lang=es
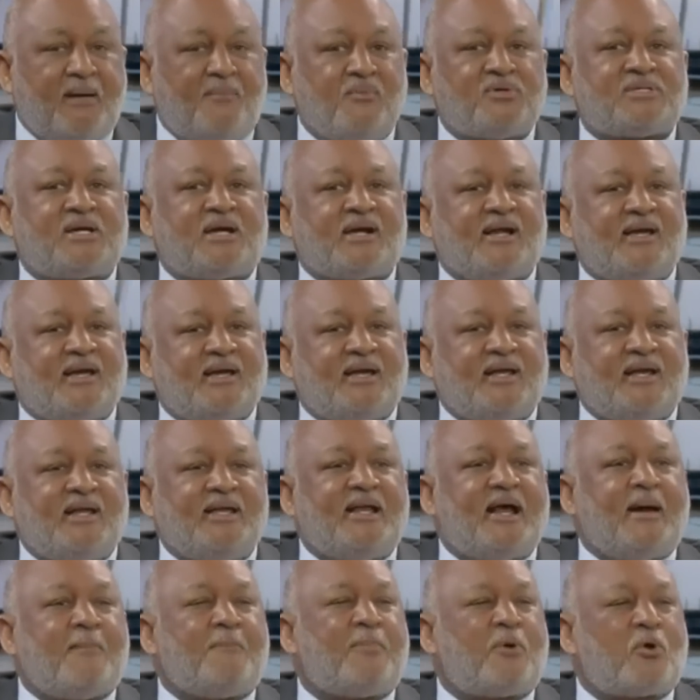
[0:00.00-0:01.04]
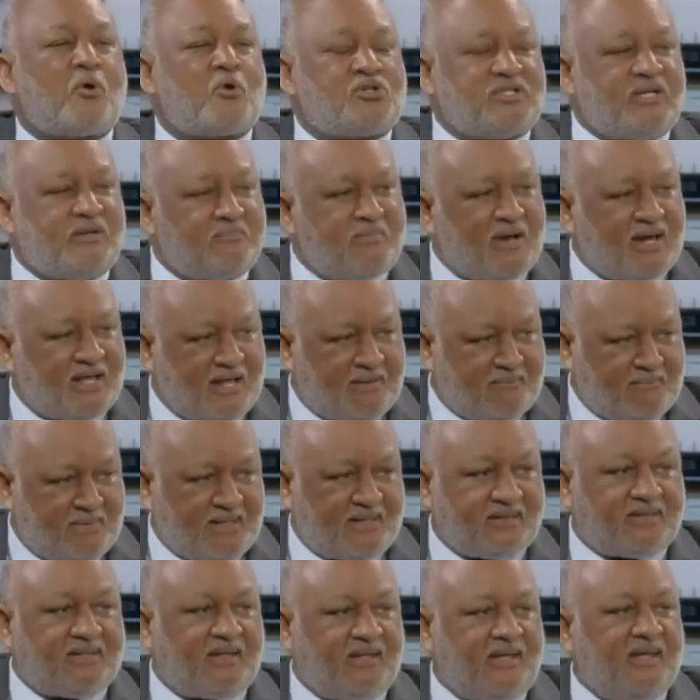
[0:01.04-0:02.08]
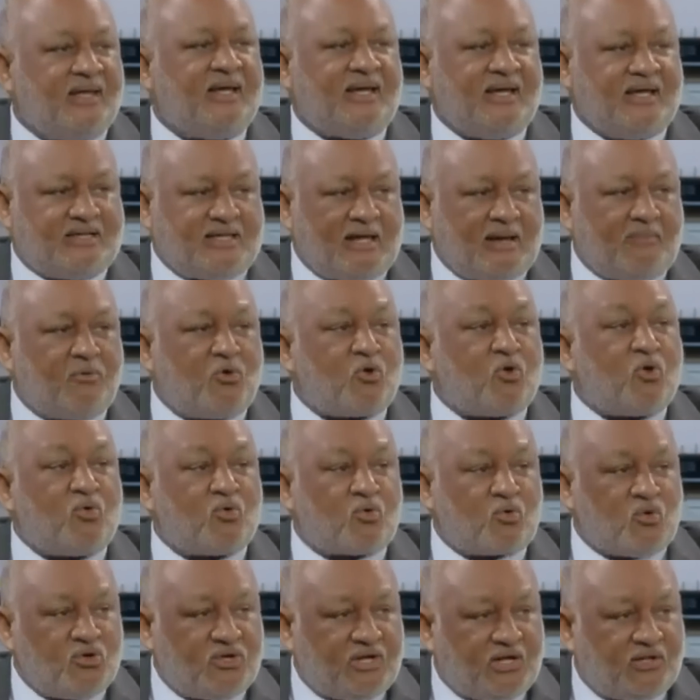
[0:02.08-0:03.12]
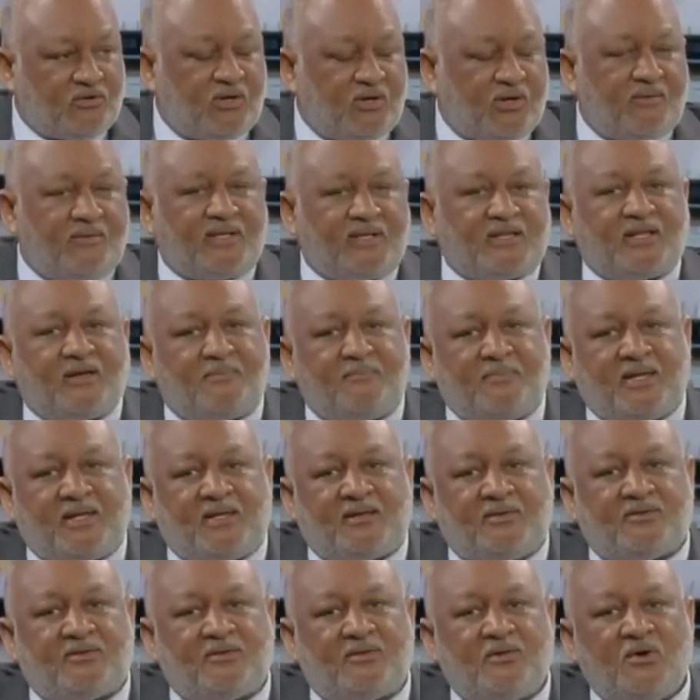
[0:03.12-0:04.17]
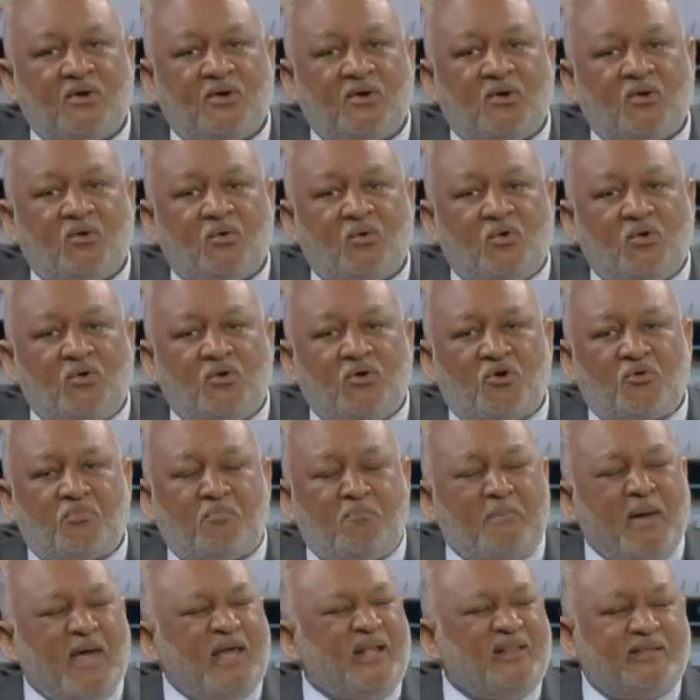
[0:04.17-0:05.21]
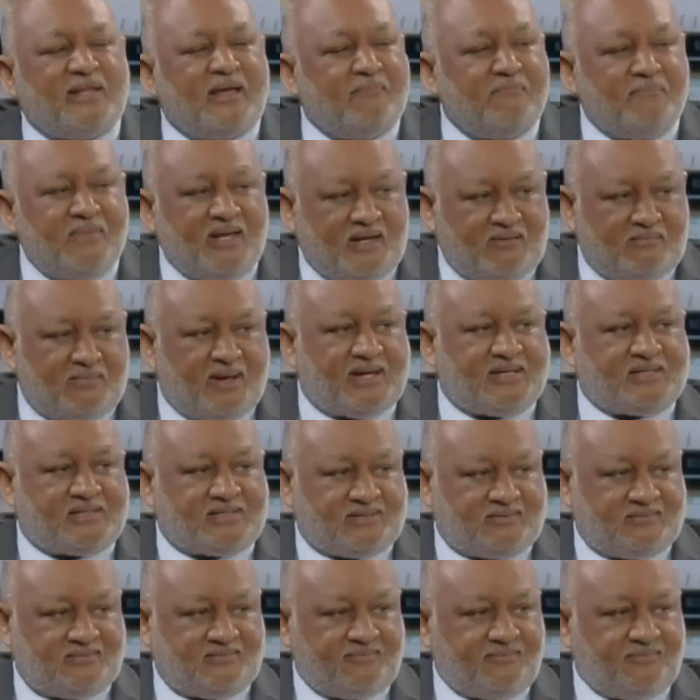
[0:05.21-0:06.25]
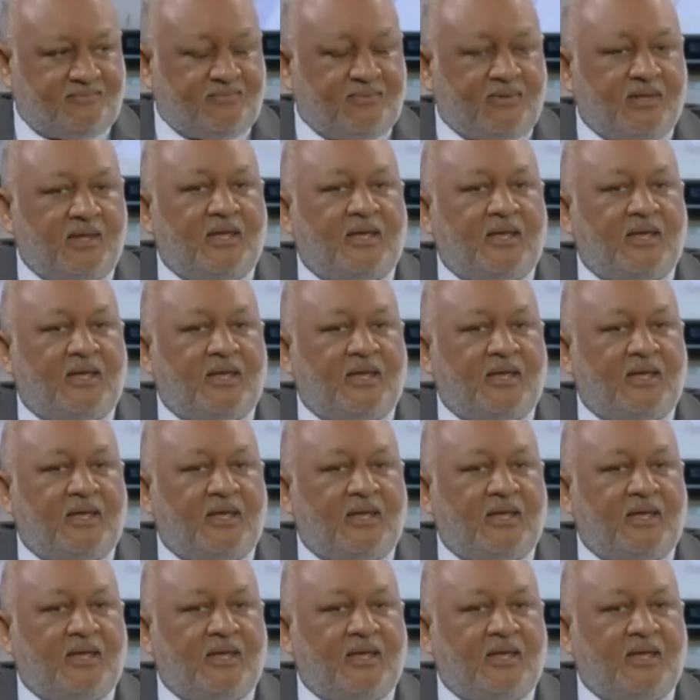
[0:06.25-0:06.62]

vamos a requerir aproximadamente, estamos concluyendo el levantamiento, unos 20 mil más.